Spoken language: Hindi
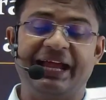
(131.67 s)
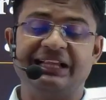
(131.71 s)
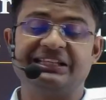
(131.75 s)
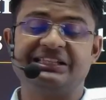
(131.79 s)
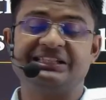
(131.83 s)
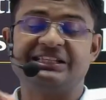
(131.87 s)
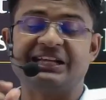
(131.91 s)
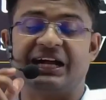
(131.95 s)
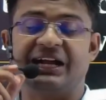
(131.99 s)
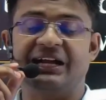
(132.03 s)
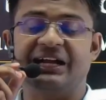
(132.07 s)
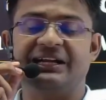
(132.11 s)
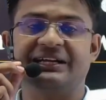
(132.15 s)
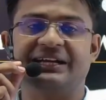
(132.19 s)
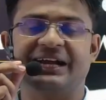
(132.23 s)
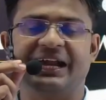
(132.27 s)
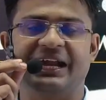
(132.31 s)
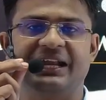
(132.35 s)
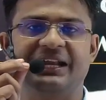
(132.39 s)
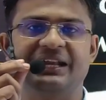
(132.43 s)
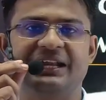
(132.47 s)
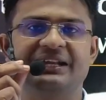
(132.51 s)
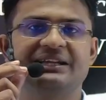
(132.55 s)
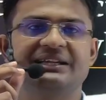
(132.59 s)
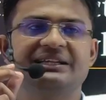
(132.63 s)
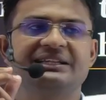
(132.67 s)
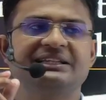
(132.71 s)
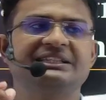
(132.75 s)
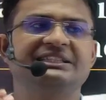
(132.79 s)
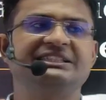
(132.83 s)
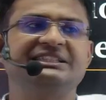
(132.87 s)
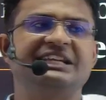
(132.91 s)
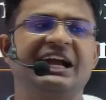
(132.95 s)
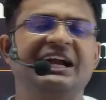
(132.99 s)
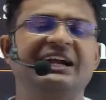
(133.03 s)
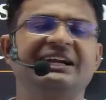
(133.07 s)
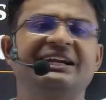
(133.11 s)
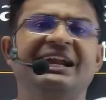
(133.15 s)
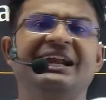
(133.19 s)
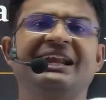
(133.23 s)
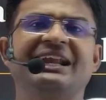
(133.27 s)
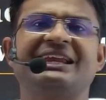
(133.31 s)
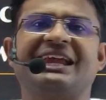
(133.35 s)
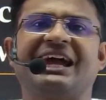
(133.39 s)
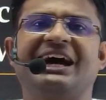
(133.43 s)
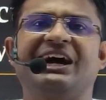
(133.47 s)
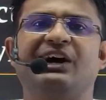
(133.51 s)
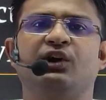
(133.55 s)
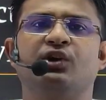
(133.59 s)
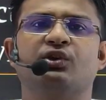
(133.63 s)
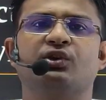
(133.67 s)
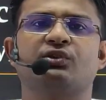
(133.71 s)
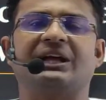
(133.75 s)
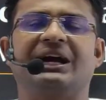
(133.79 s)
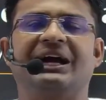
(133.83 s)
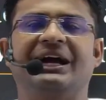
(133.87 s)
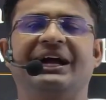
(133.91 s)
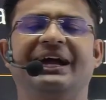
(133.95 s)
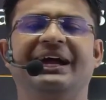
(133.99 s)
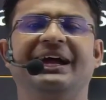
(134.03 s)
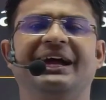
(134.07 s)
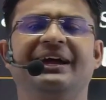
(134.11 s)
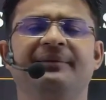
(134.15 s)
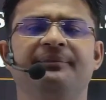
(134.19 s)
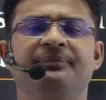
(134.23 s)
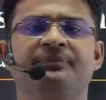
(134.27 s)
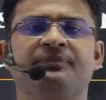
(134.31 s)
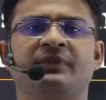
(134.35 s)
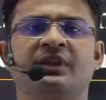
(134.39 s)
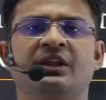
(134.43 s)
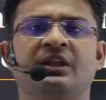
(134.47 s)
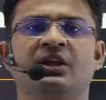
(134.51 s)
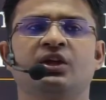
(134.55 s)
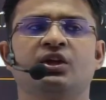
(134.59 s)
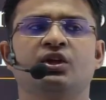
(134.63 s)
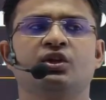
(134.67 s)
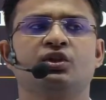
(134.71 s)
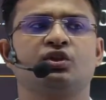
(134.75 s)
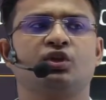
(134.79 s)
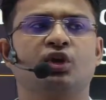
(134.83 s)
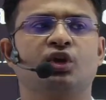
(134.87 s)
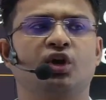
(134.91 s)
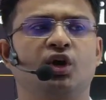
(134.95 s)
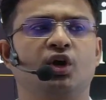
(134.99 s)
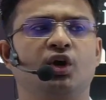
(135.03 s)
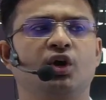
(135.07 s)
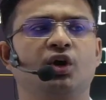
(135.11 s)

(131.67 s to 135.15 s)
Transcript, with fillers: जर्नल जर्नल क्या होता है तो